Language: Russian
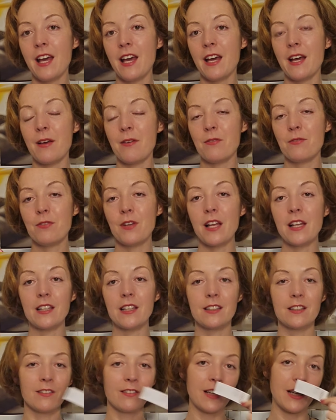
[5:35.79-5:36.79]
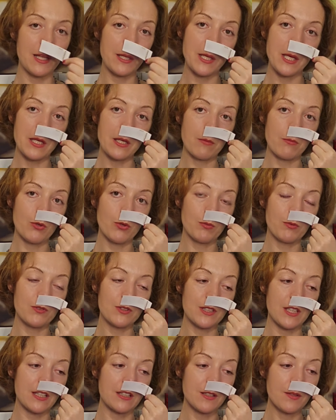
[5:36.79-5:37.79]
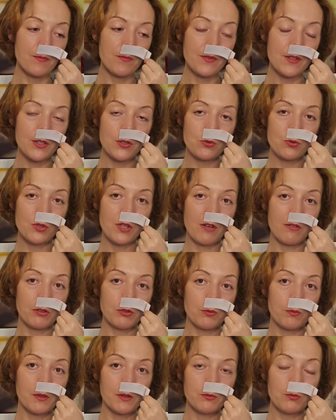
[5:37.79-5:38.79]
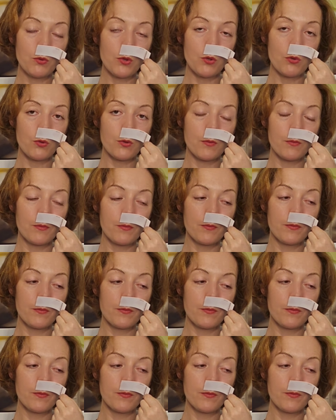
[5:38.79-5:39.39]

э, фиолетовой линейки, мог бы встать сюда, в эту подборку.